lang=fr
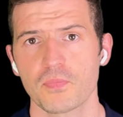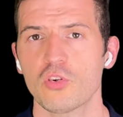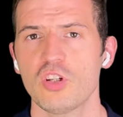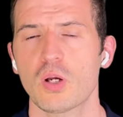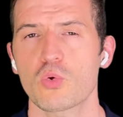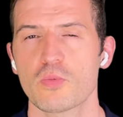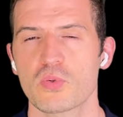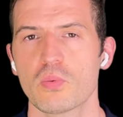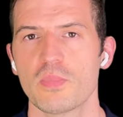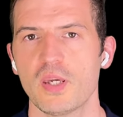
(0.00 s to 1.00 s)
En Chine, la
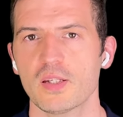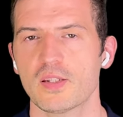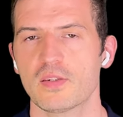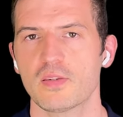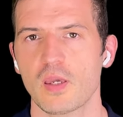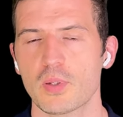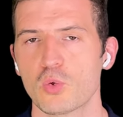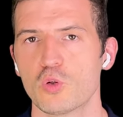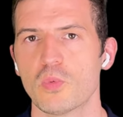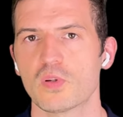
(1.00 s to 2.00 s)
consommation de bière était très bien
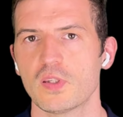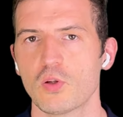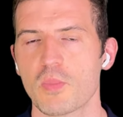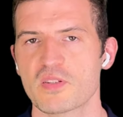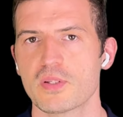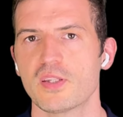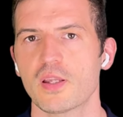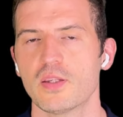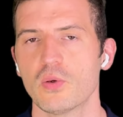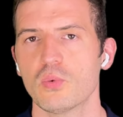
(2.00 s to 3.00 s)
documentée. Dans le bassin
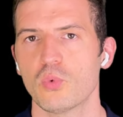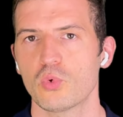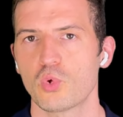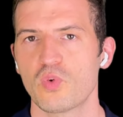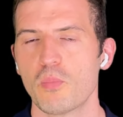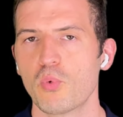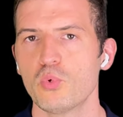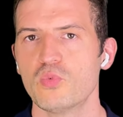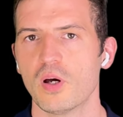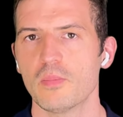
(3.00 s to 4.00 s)
méditerranéen, on retrouvait
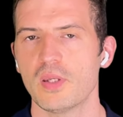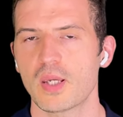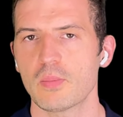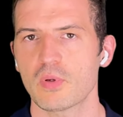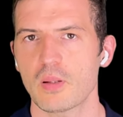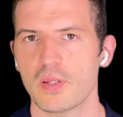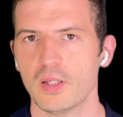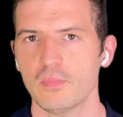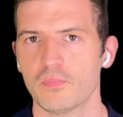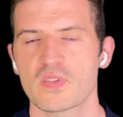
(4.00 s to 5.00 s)
beaucoup de vin, mais également de la
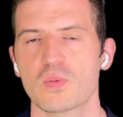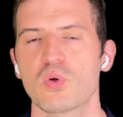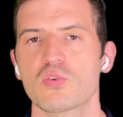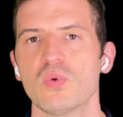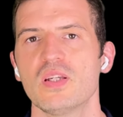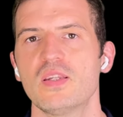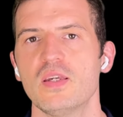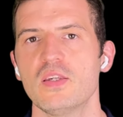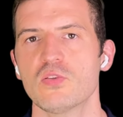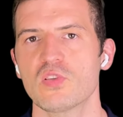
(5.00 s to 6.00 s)
bière. Cette boisson
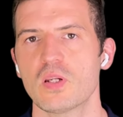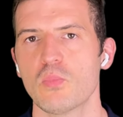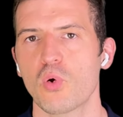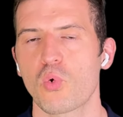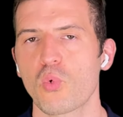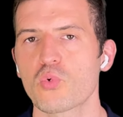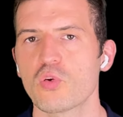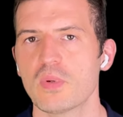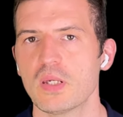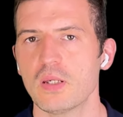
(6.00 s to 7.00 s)
était essentiellement
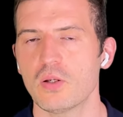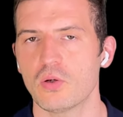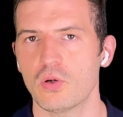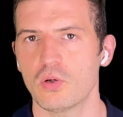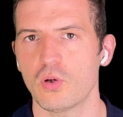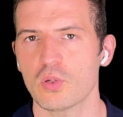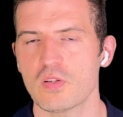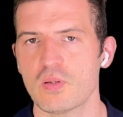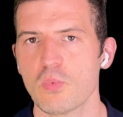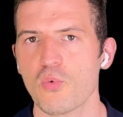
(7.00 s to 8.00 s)
consommée euh, lors
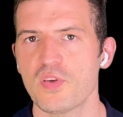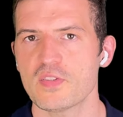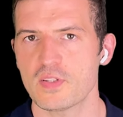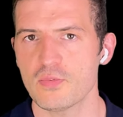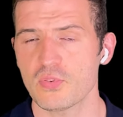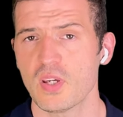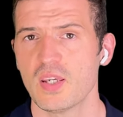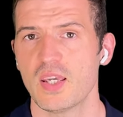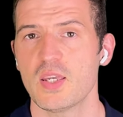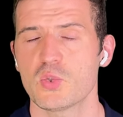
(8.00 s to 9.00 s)
d'événements festifs
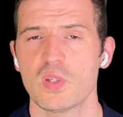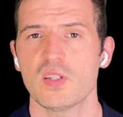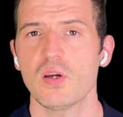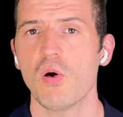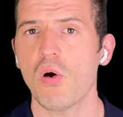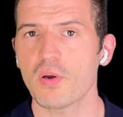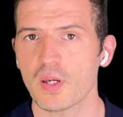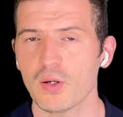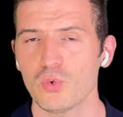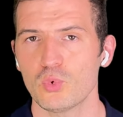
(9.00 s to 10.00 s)
et ce n'était en
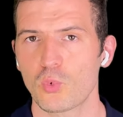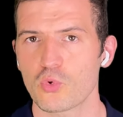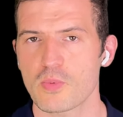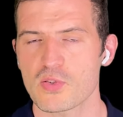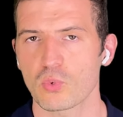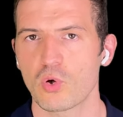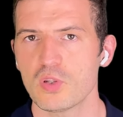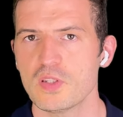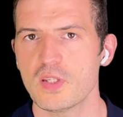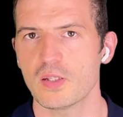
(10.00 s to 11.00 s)
rien une consommation
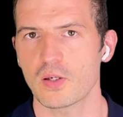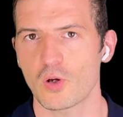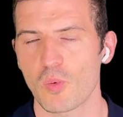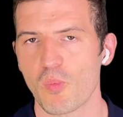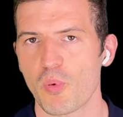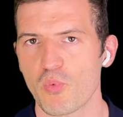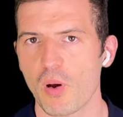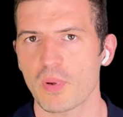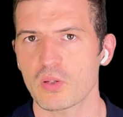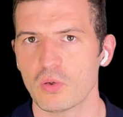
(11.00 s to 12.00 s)
quotidienne, comme on peut
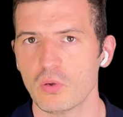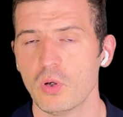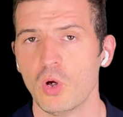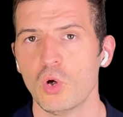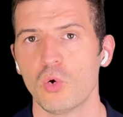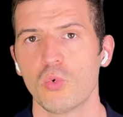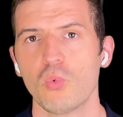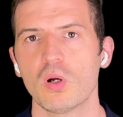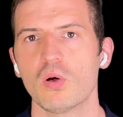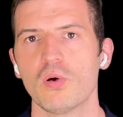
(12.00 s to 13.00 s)
voir maintenant,
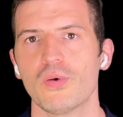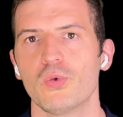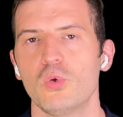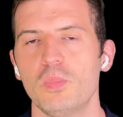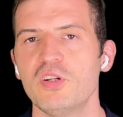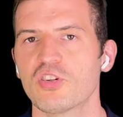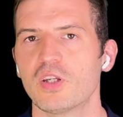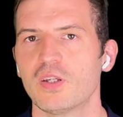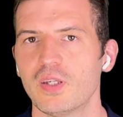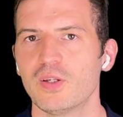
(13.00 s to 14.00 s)
ou alors euh, du binge
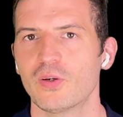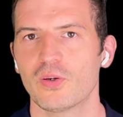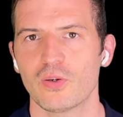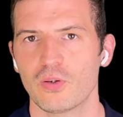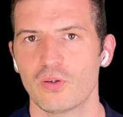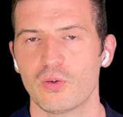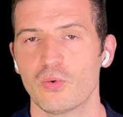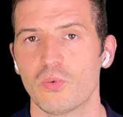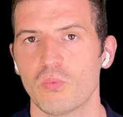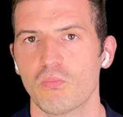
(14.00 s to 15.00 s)
drinking.
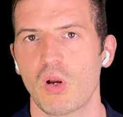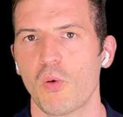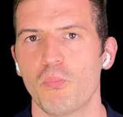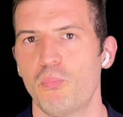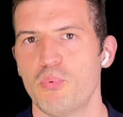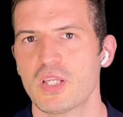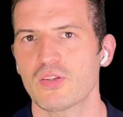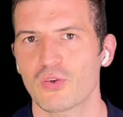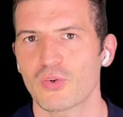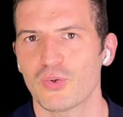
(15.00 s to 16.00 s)
alors
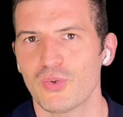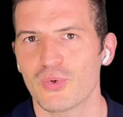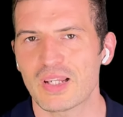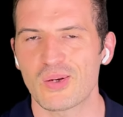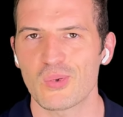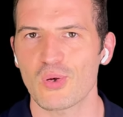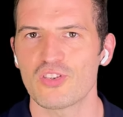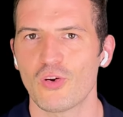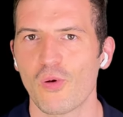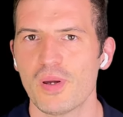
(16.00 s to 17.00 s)
peut-être que dans quelques
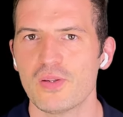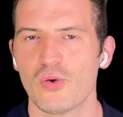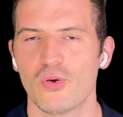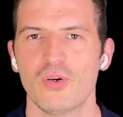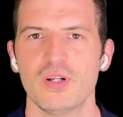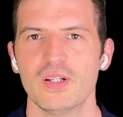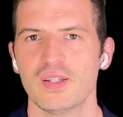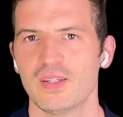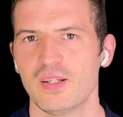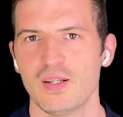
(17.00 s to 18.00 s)
orgies romaines,
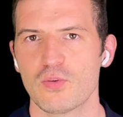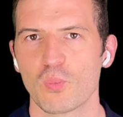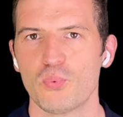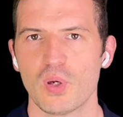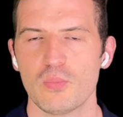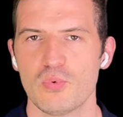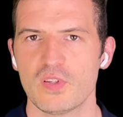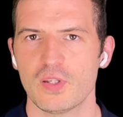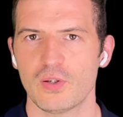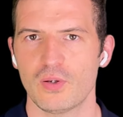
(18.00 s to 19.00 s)
ils ont pu
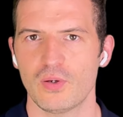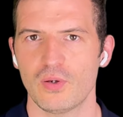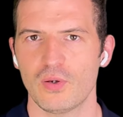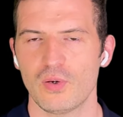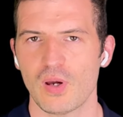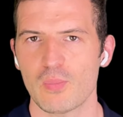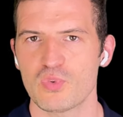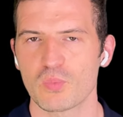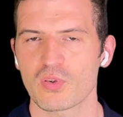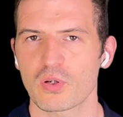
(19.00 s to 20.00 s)
abuser,
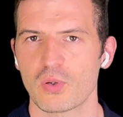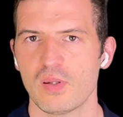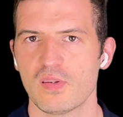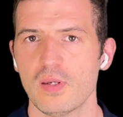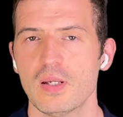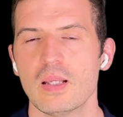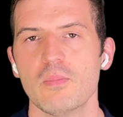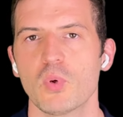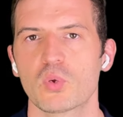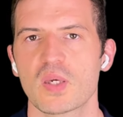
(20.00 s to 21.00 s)
de boissons alcoolisées,
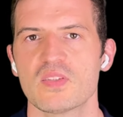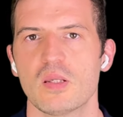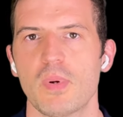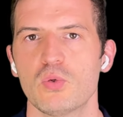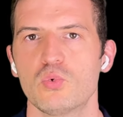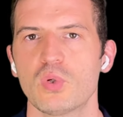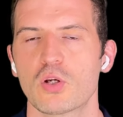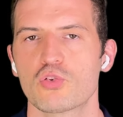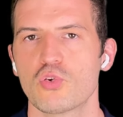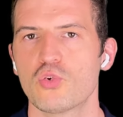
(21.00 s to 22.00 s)
mais en tout cas, ce n'était pas du tout
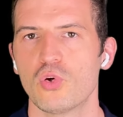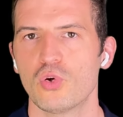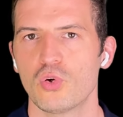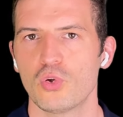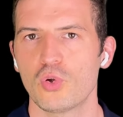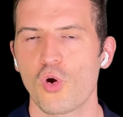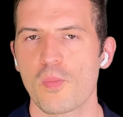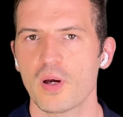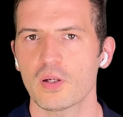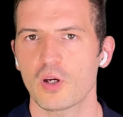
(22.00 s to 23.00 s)
quelque chose de
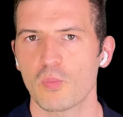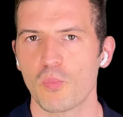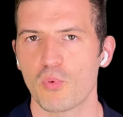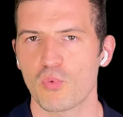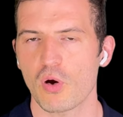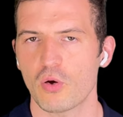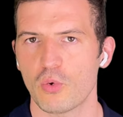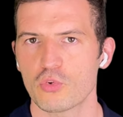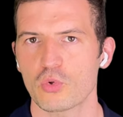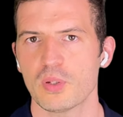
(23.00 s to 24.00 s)
commun comme on peut
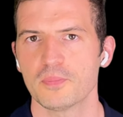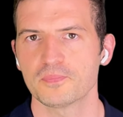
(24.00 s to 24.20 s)
voir aujourd'hui.